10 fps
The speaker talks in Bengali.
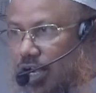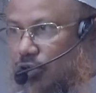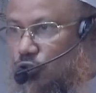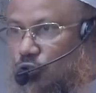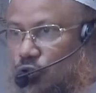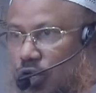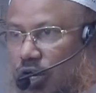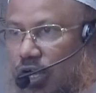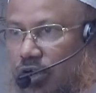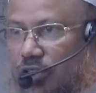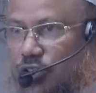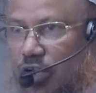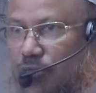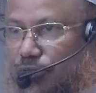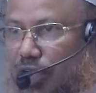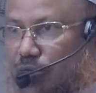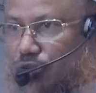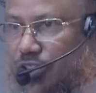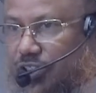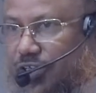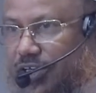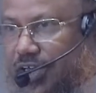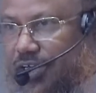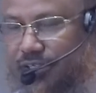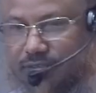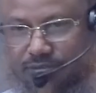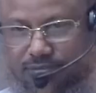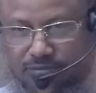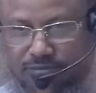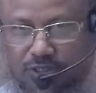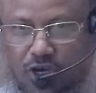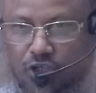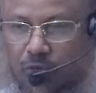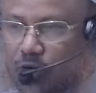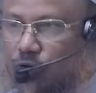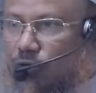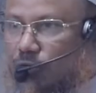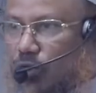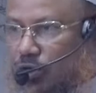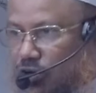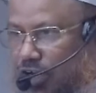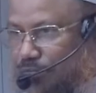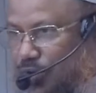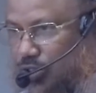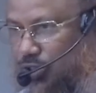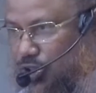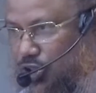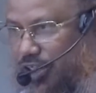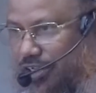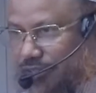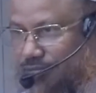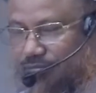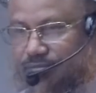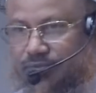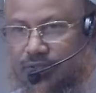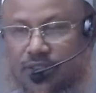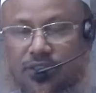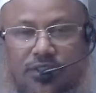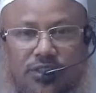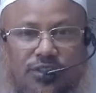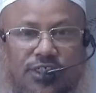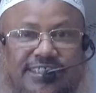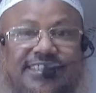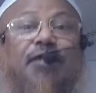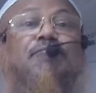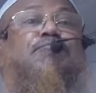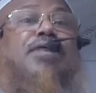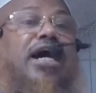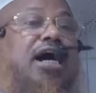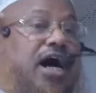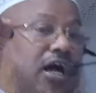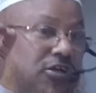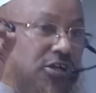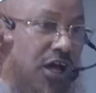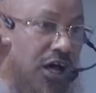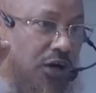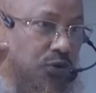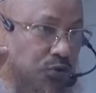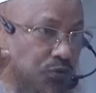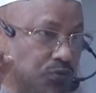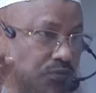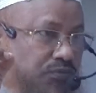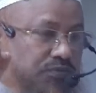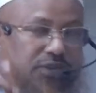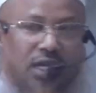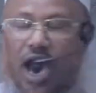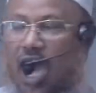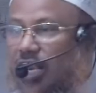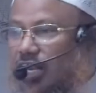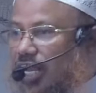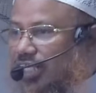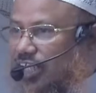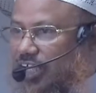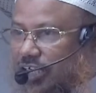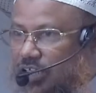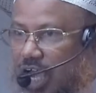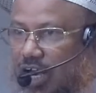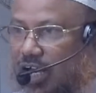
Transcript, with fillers: রসুল সাল্লাহ সাল্লাম তাঁবুতে থেকে অথবা কোনো বর্ণনায় পাওয়া যাচ্ছে যে সাম্মা আল্লাহ আল্লাহ তাকে আল্লাহ